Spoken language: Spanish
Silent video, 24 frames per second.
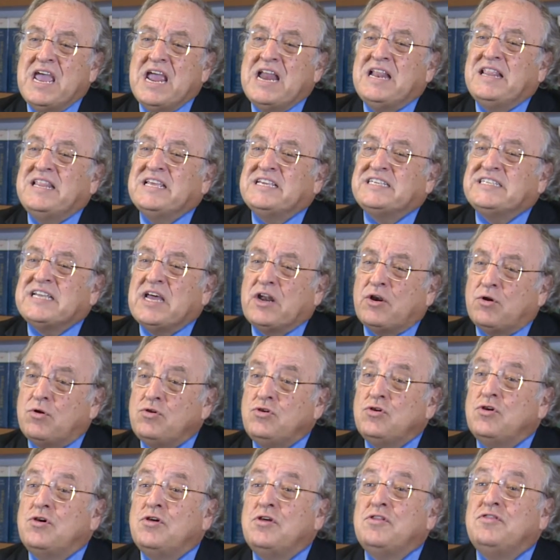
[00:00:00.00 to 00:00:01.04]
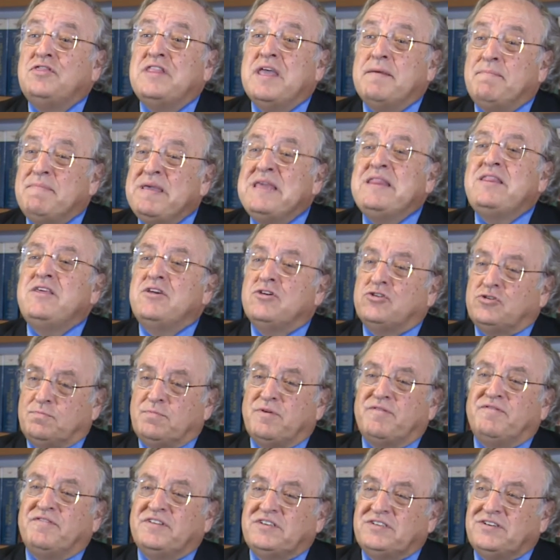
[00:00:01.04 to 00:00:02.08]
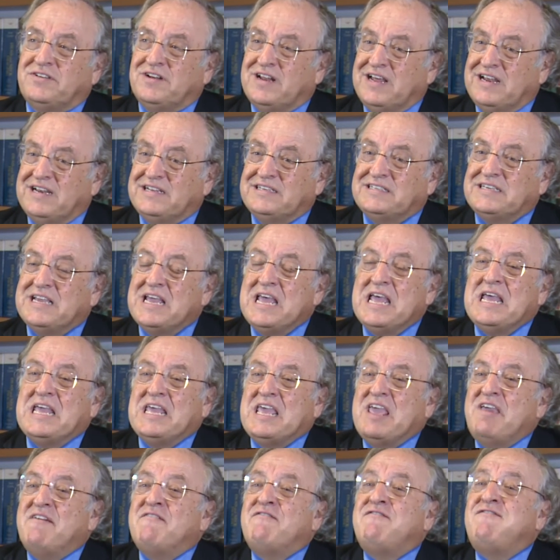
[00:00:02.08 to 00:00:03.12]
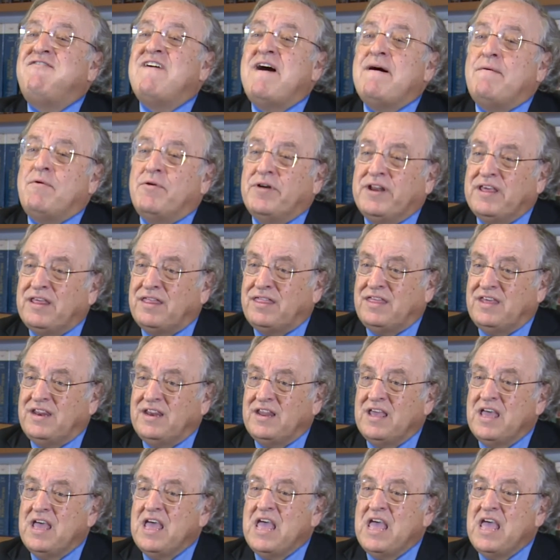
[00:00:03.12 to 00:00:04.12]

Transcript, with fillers: el desarrollo de vídeos profesionales que favorecen